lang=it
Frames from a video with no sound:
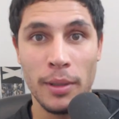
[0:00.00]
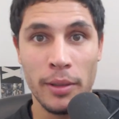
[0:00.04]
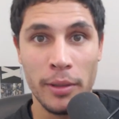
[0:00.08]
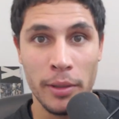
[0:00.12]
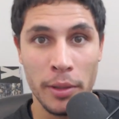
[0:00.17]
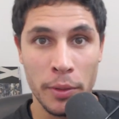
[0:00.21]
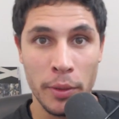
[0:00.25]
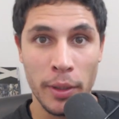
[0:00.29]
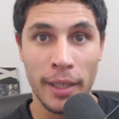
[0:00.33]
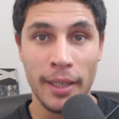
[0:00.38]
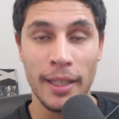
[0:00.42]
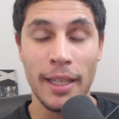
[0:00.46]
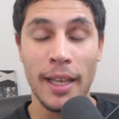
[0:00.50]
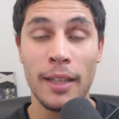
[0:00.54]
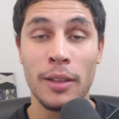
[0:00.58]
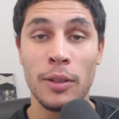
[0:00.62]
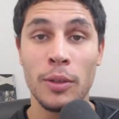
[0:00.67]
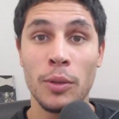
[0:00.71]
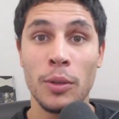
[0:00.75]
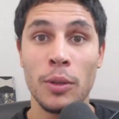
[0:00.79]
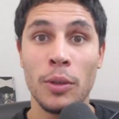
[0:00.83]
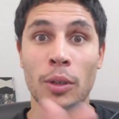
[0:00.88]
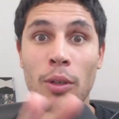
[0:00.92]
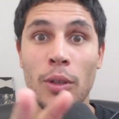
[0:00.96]
per aver
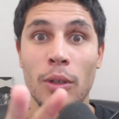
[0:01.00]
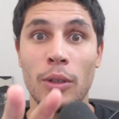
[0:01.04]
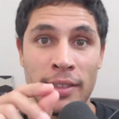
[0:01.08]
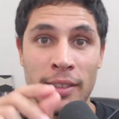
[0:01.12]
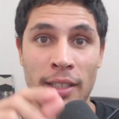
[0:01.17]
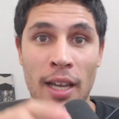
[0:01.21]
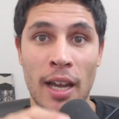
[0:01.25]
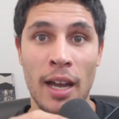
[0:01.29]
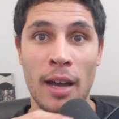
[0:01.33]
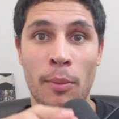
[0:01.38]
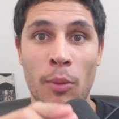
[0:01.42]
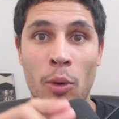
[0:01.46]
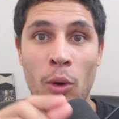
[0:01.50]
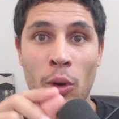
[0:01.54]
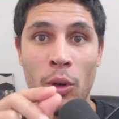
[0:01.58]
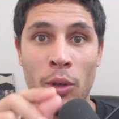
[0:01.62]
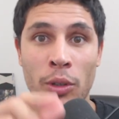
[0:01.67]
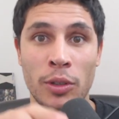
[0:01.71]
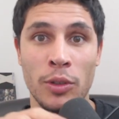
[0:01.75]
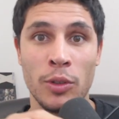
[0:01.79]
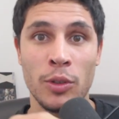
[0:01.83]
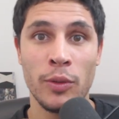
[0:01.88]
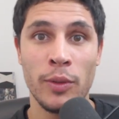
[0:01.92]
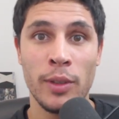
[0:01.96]
guardato. Siamo
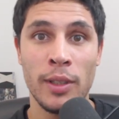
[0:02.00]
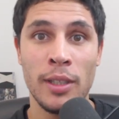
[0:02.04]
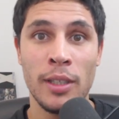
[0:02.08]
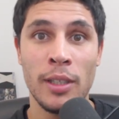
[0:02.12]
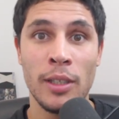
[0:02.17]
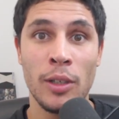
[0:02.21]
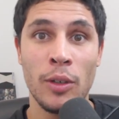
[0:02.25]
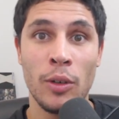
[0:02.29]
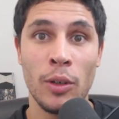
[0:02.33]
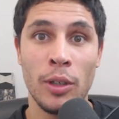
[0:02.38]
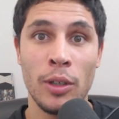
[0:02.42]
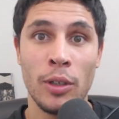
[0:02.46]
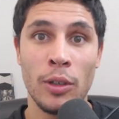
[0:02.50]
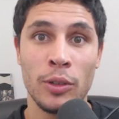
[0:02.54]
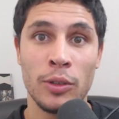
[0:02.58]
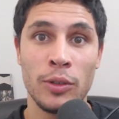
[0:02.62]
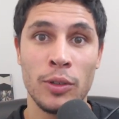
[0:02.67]
ogni giovedì con il